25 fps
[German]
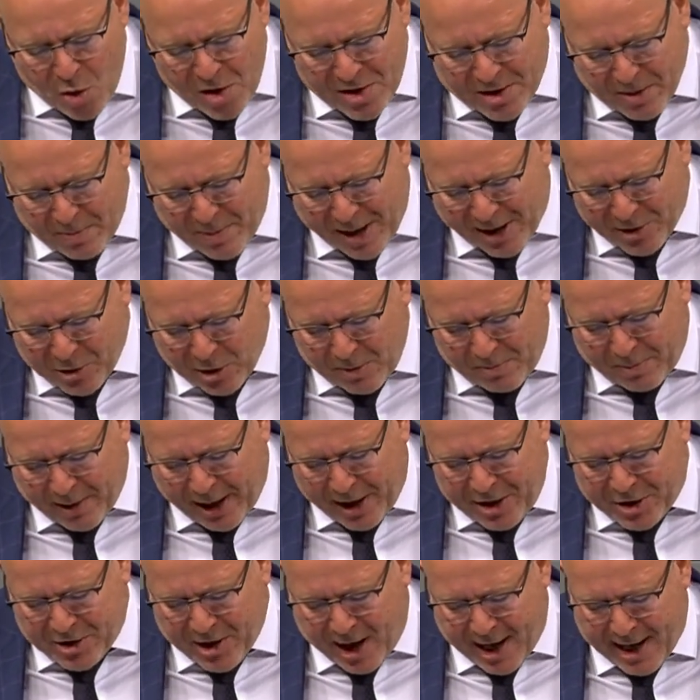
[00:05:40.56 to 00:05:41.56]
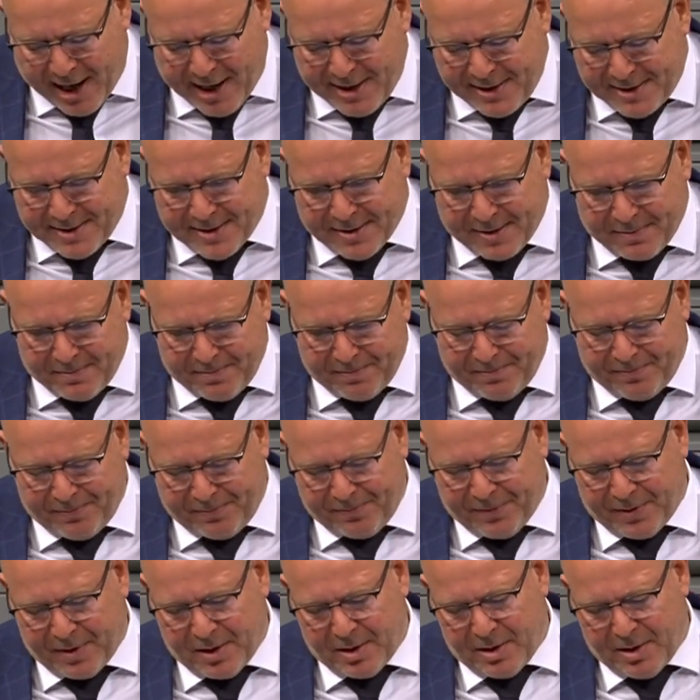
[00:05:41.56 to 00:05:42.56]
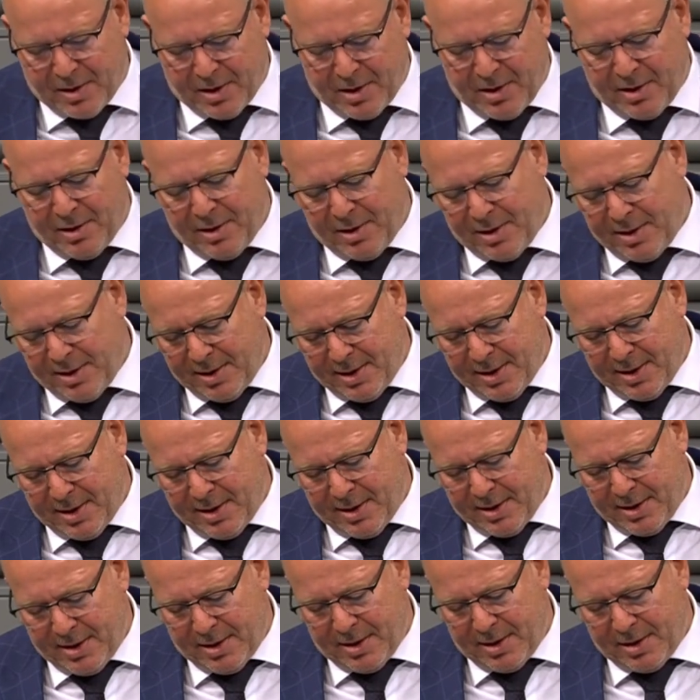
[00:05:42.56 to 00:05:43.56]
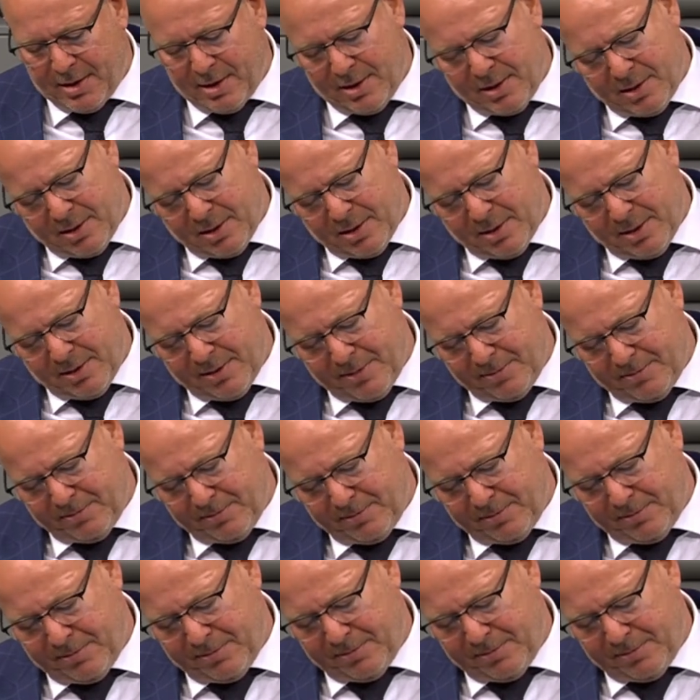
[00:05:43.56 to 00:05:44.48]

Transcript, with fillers: Sie sind am Schluss jetzt. Sie waren 30 Sekunden über die Zeit.